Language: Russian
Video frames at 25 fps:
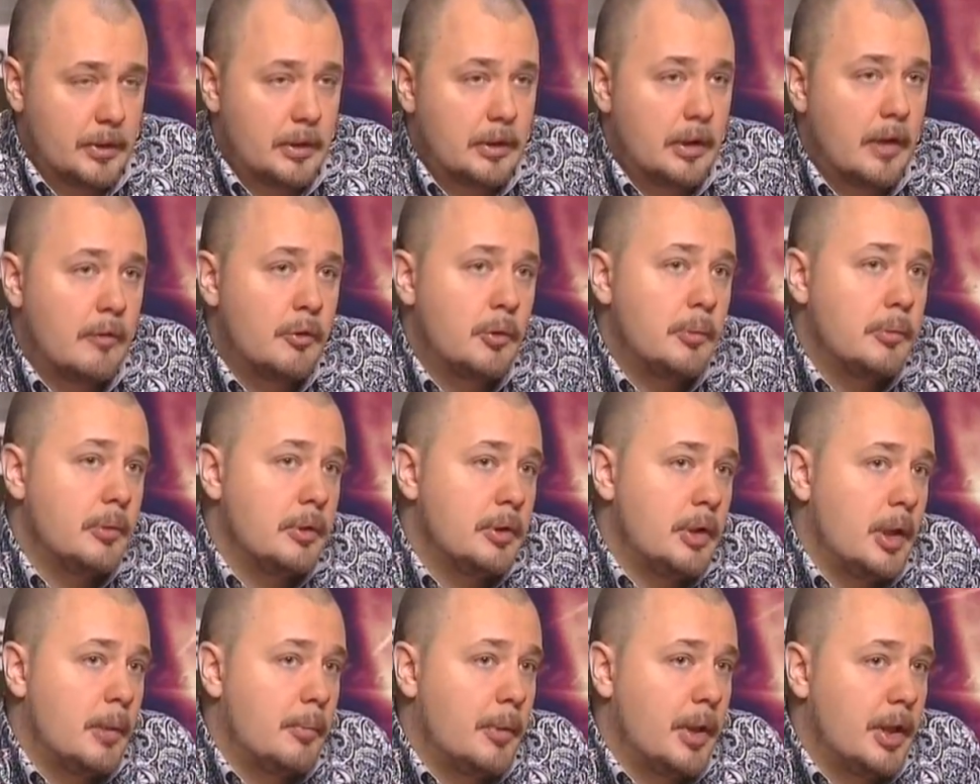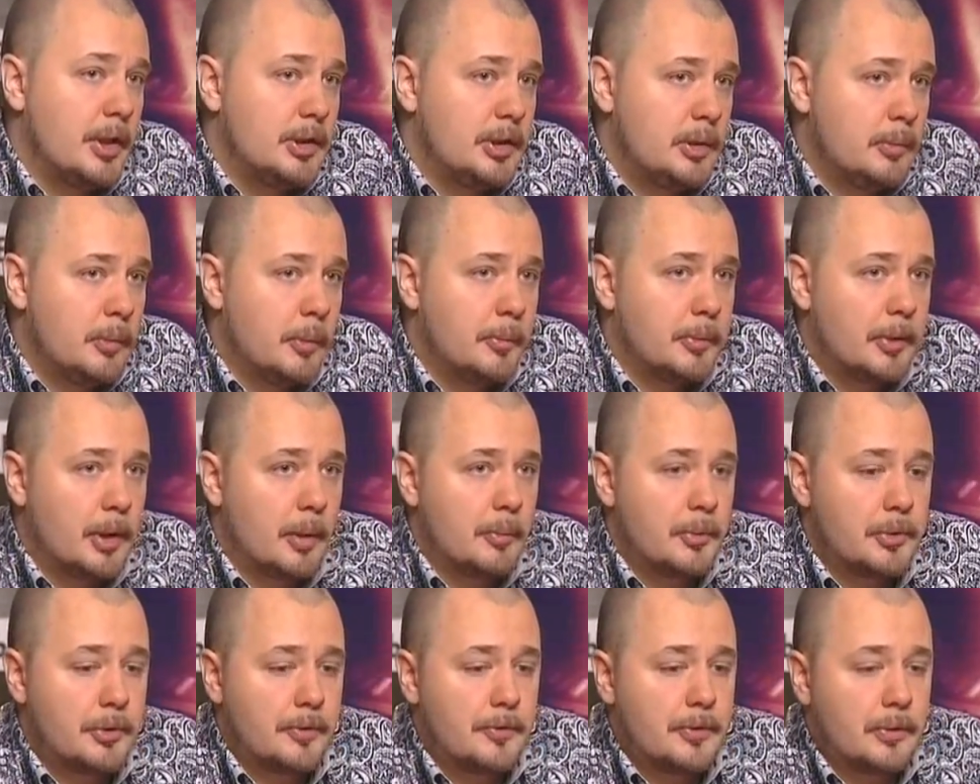Это давно было необходимо,
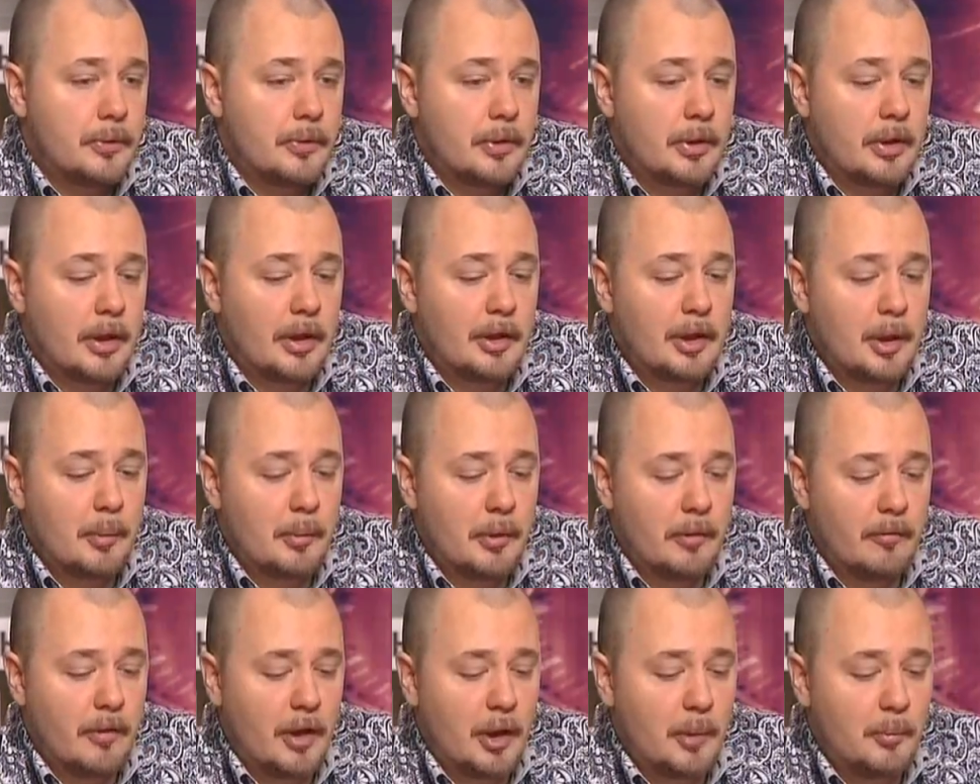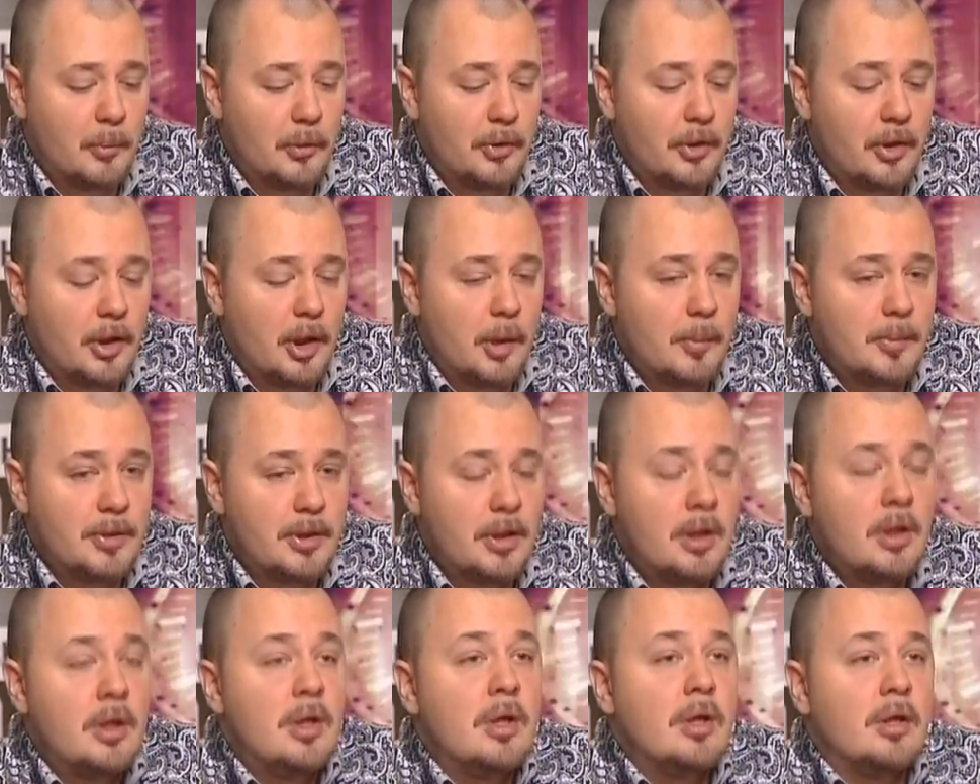потому что все-таки, когда мы говорим о
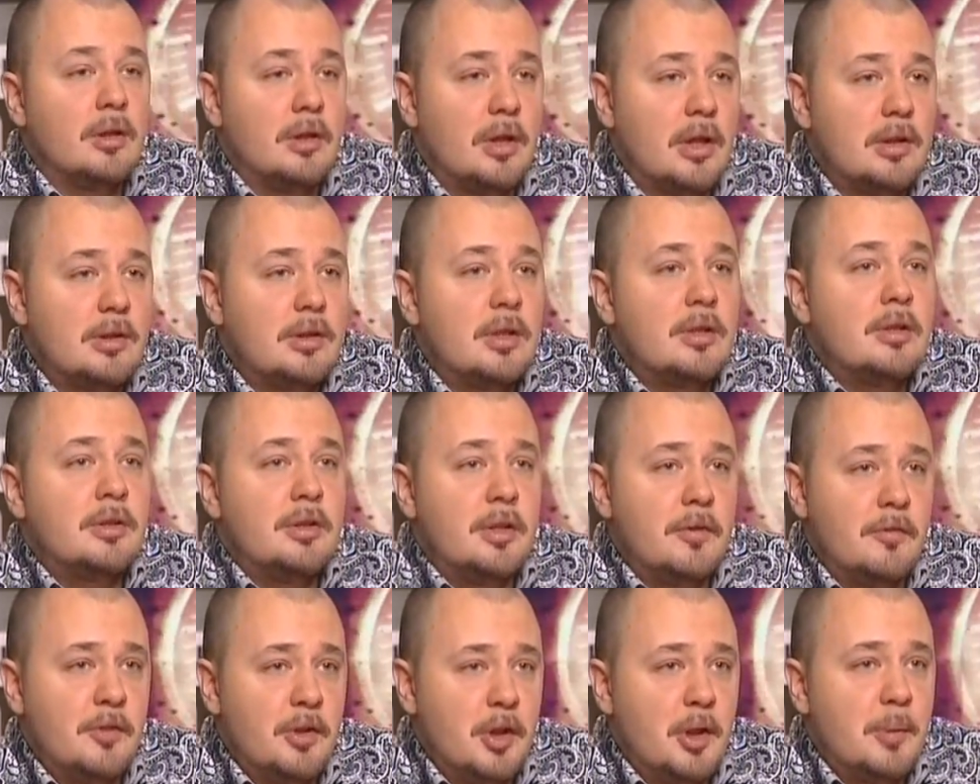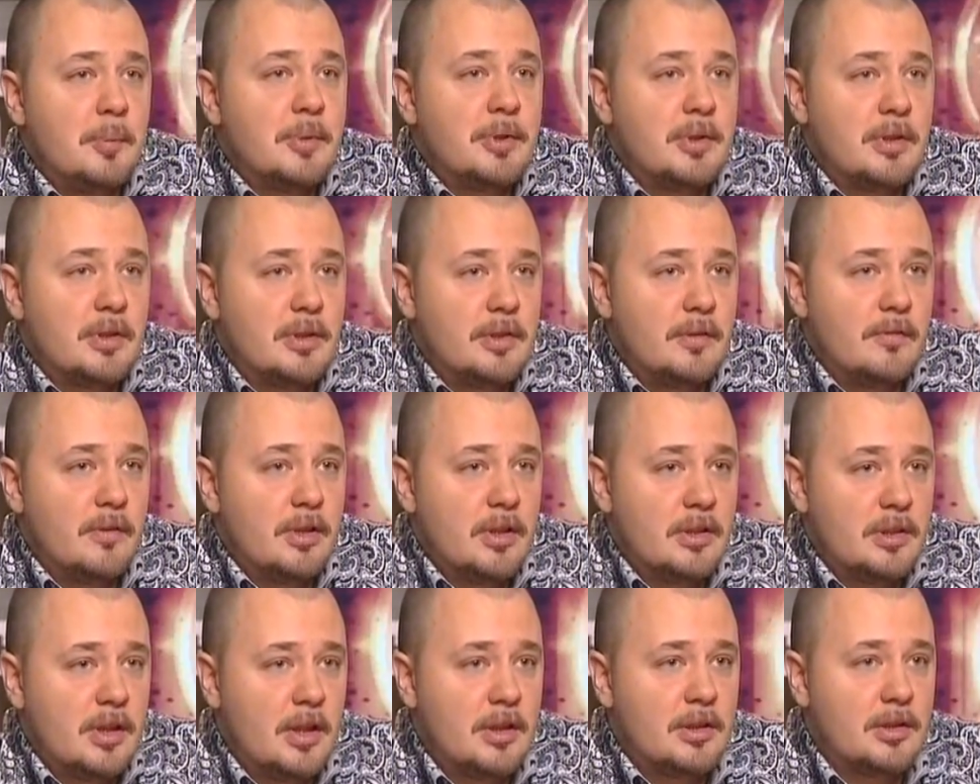Египте, наследие древнеегипетской
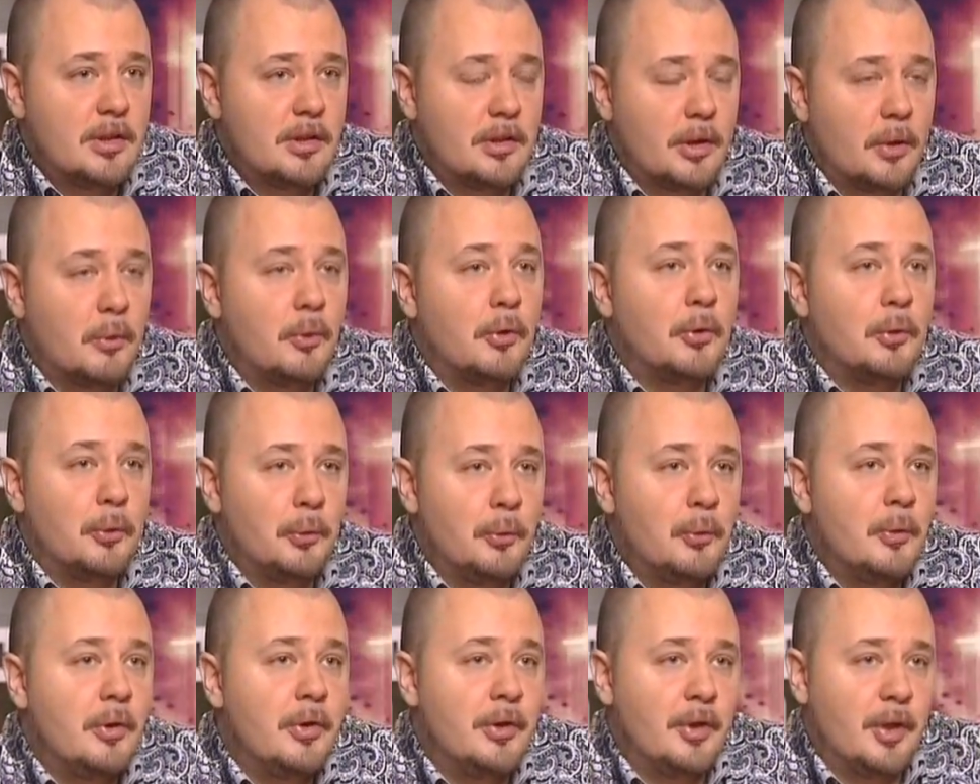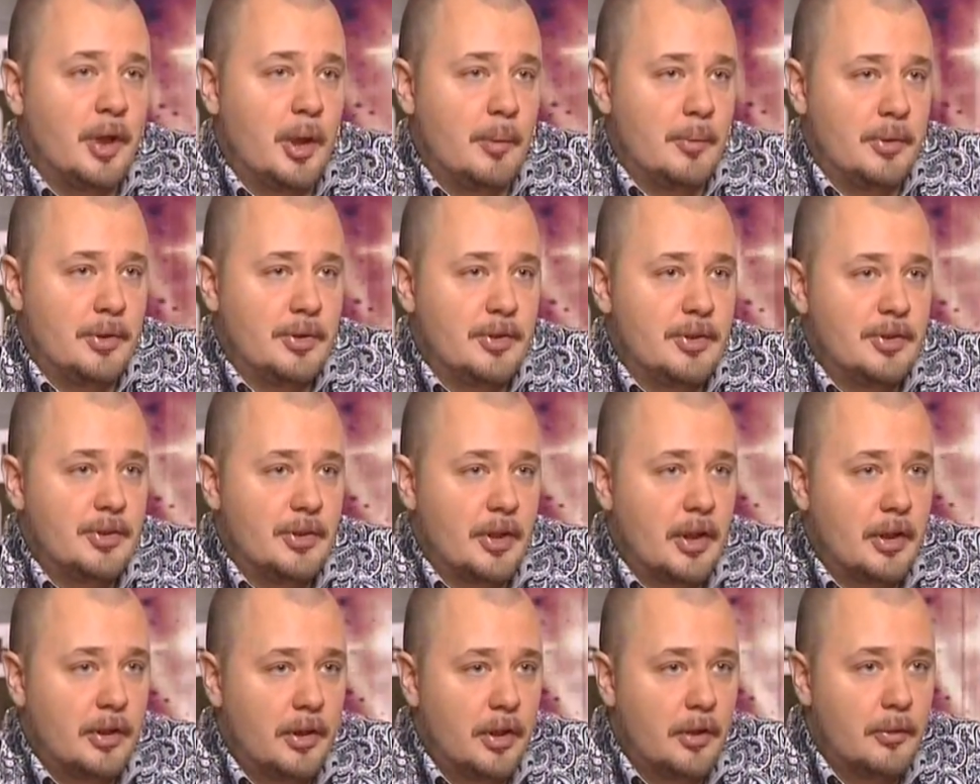цивилизации – это такой треугольник камень этой
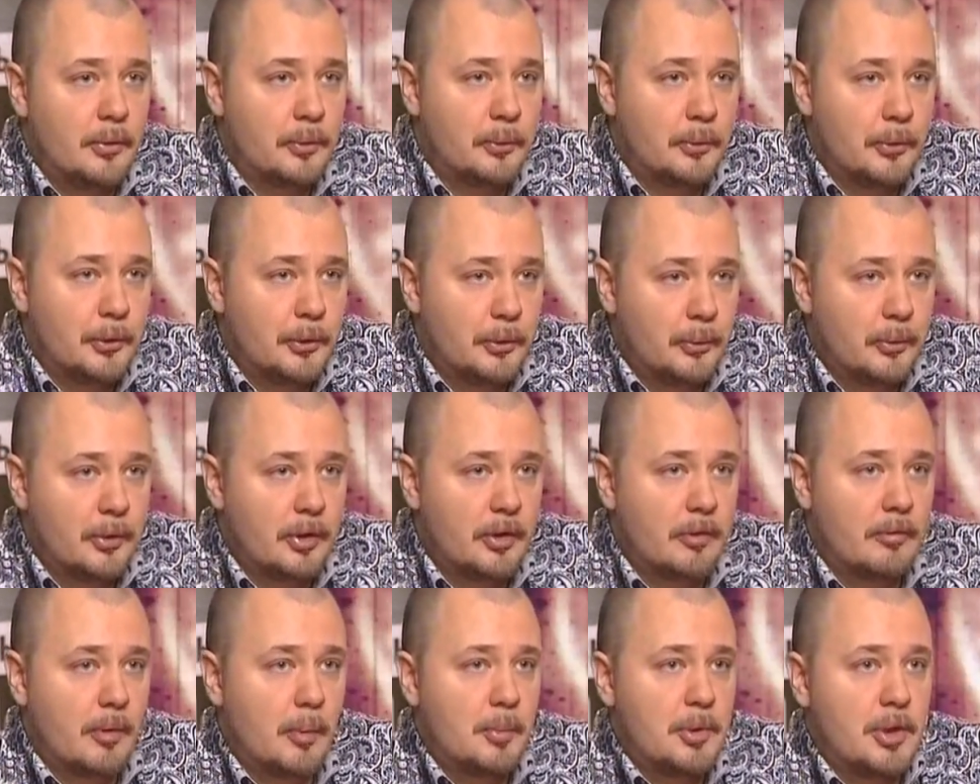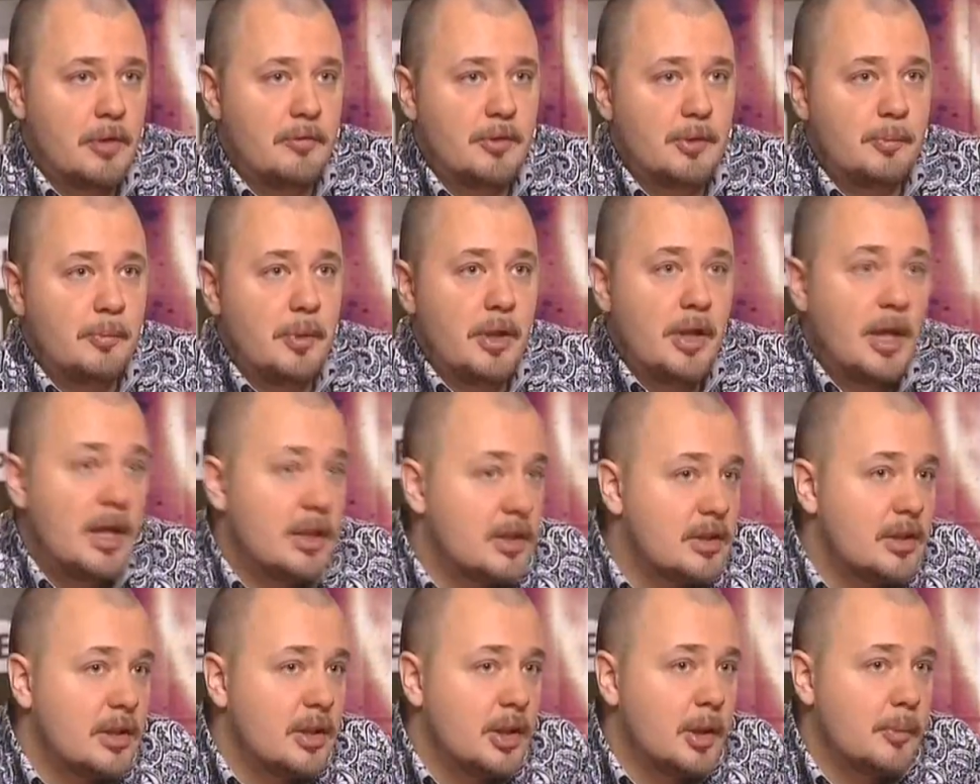страны, ее культуры и вообще
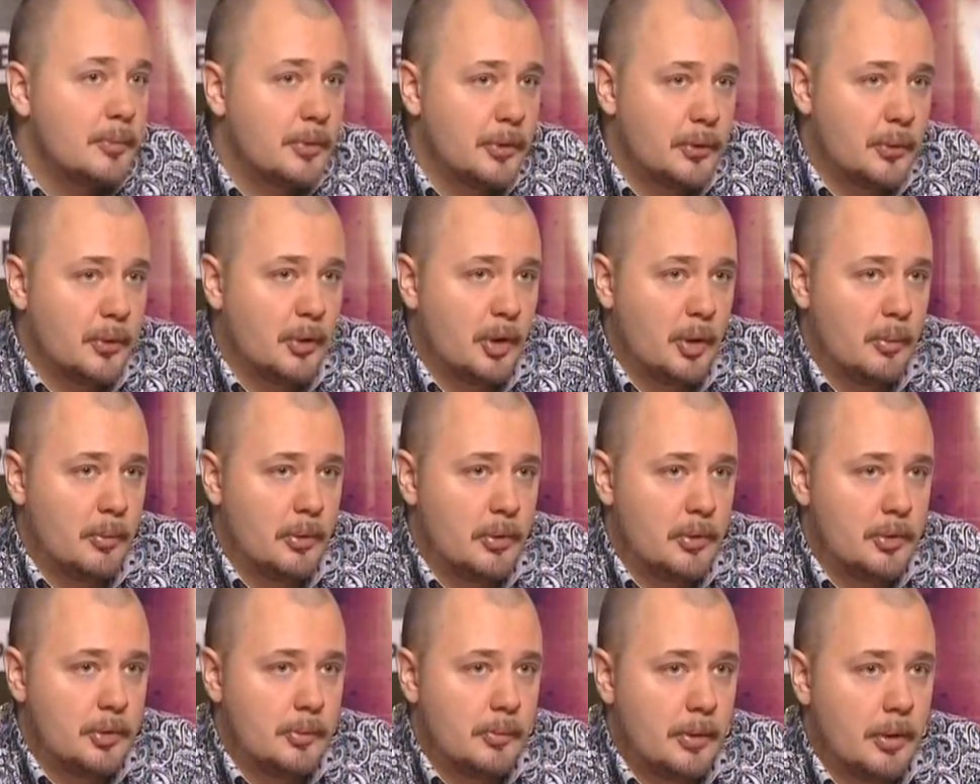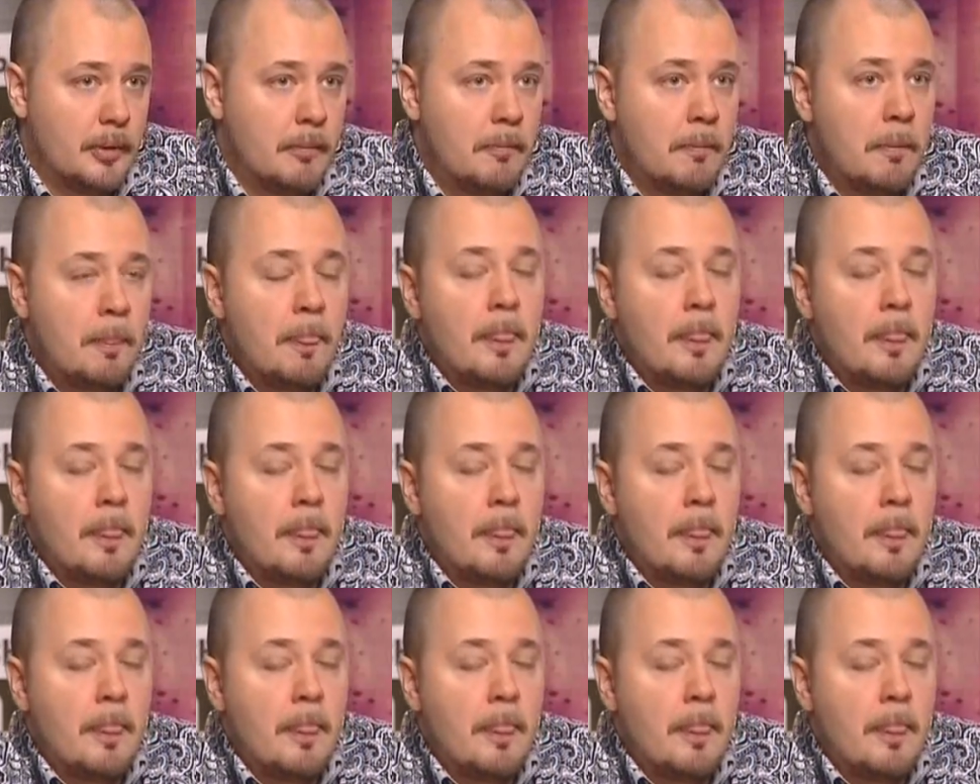восприятие Египта другими людьми.